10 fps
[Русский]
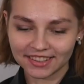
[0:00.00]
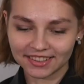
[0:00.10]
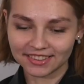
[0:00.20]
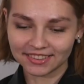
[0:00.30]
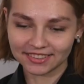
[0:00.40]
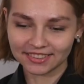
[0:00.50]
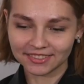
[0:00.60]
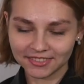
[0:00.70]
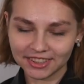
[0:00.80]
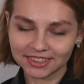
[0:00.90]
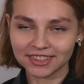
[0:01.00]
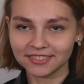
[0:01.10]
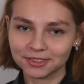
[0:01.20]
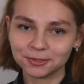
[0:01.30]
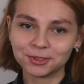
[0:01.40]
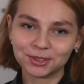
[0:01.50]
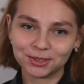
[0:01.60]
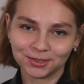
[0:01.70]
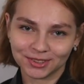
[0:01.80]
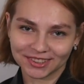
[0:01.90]
А, у меня самые лучшие
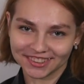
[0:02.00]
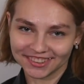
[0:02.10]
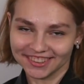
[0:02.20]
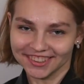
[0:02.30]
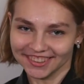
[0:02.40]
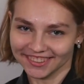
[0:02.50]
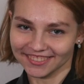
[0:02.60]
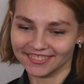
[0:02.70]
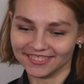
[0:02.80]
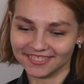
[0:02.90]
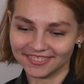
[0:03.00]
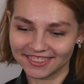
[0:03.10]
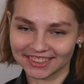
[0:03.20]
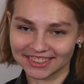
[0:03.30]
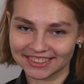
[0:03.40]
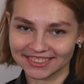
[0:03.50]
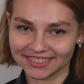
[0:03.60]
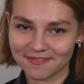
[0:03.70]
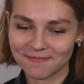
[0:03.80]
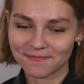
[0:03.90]
результаты в классе.
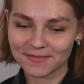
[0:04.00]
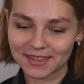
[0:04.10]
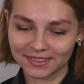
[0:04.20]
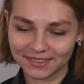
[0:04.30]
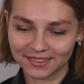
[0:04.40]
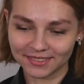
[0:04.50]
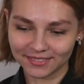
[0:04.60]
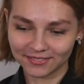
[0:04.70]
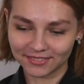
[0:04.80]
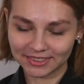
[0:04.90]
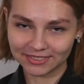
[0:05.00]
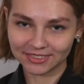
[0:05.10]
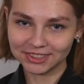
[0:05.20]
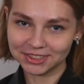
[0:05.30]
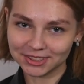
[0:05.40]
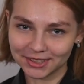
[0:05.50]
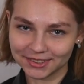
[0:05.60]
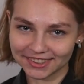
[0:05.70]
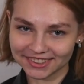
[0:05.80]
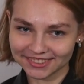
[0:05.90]
А, математический
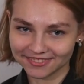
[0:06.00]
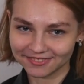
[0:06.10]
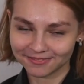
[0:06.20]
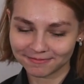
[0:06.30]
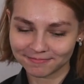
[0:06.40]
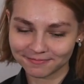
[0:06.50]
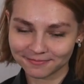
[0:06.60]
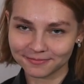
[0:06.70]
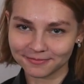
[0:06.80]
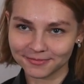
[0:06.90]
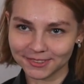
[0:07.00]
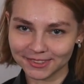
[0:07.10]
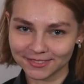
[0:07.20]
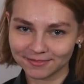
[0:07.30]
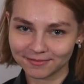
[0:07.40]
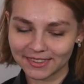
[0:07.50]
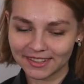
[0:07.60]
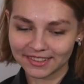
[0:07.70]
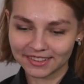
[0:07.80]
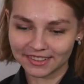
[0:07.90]
класс. Вот.
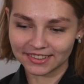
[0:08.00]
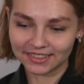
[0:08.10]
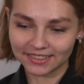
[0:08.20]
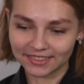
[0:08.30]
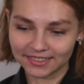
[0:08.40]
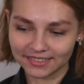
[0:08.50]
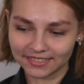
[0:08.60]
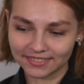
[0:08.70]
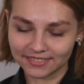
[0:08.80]
А,